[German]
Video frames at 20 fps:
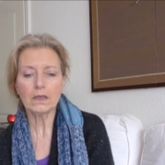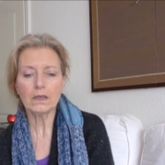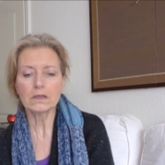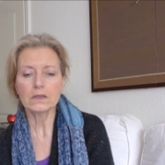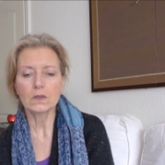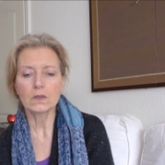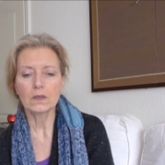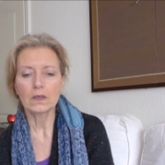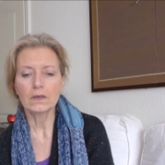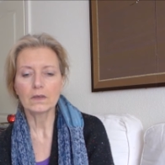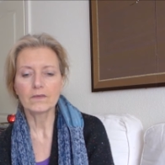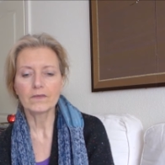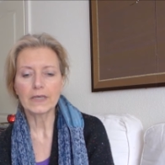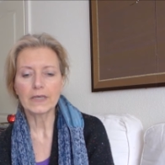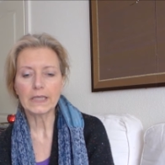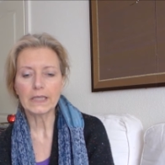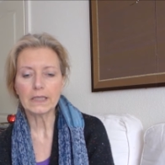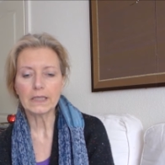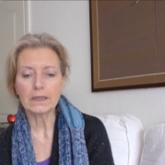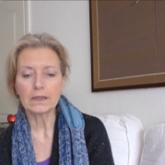sondern
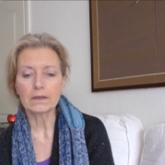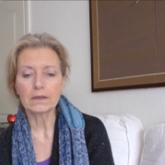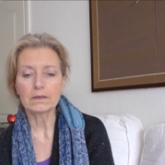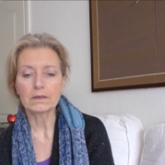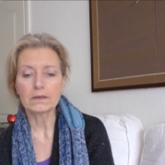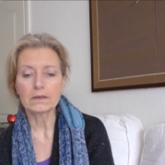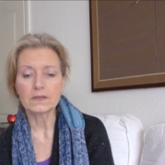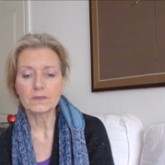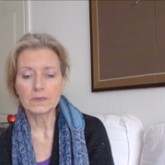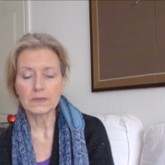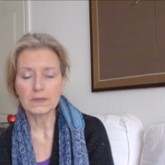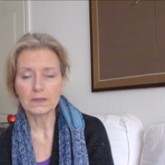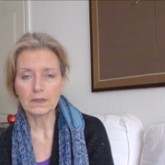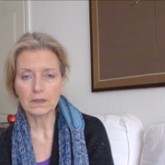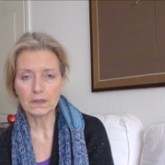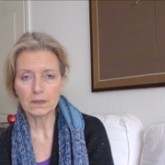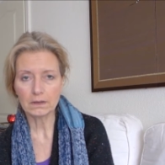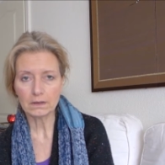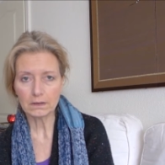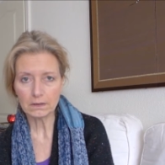weil ich, das wisst
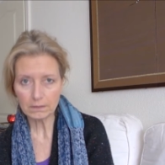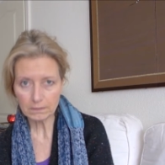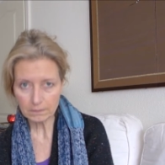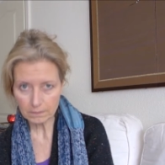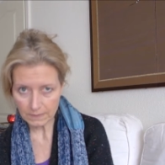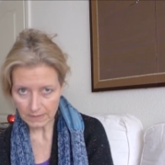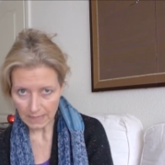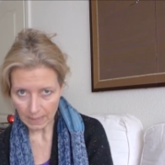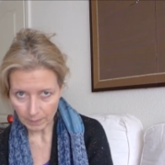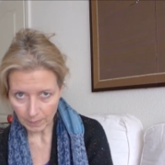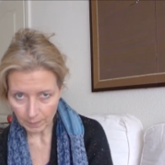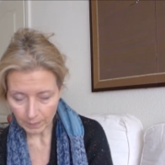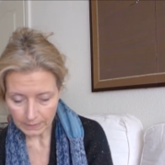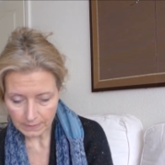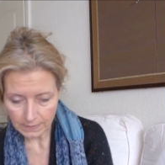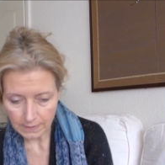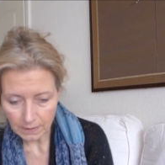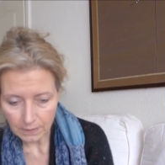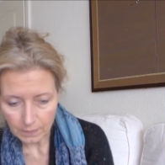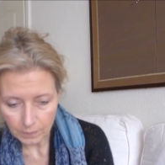ihr, selber
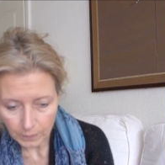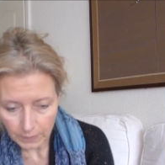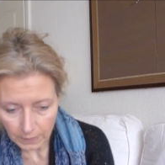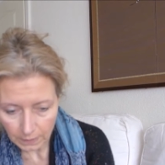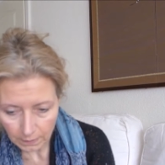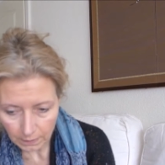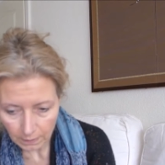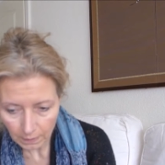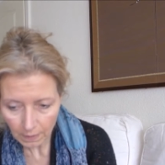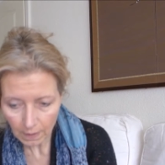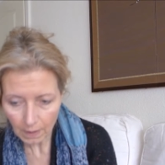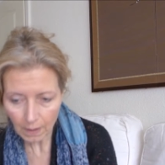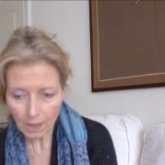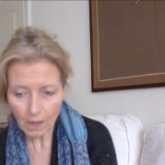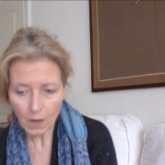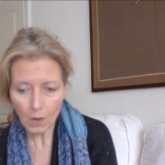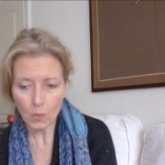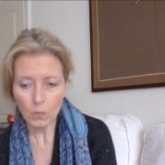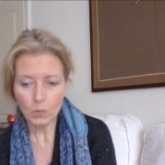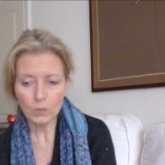Patientin bin
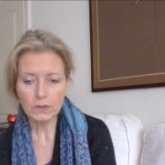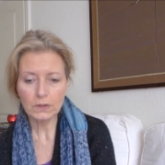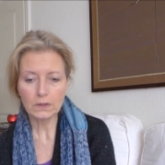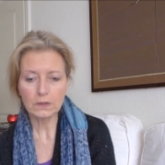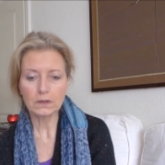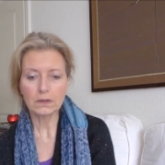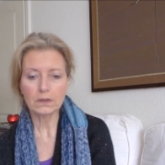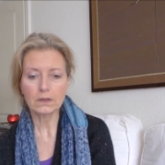und